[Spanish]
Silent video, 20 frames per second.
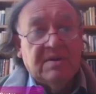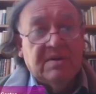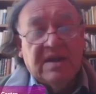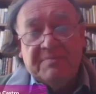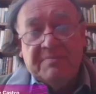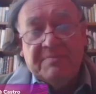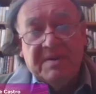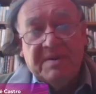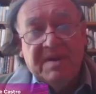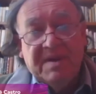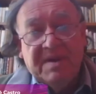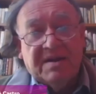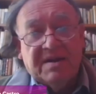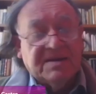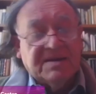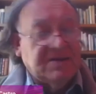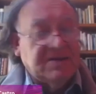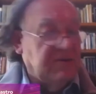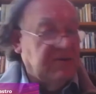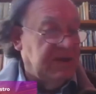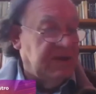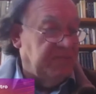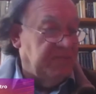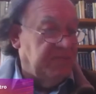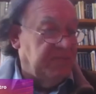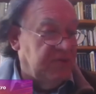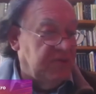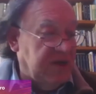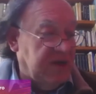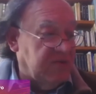la primera razón es
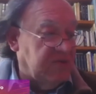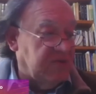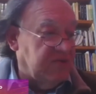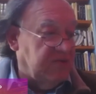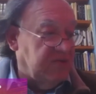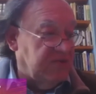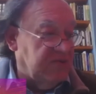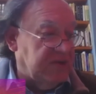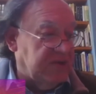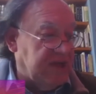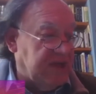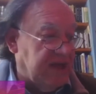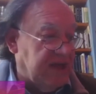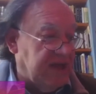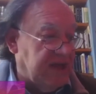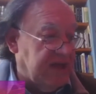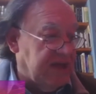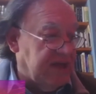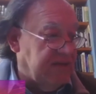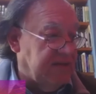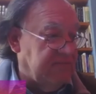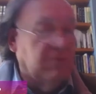por una conducta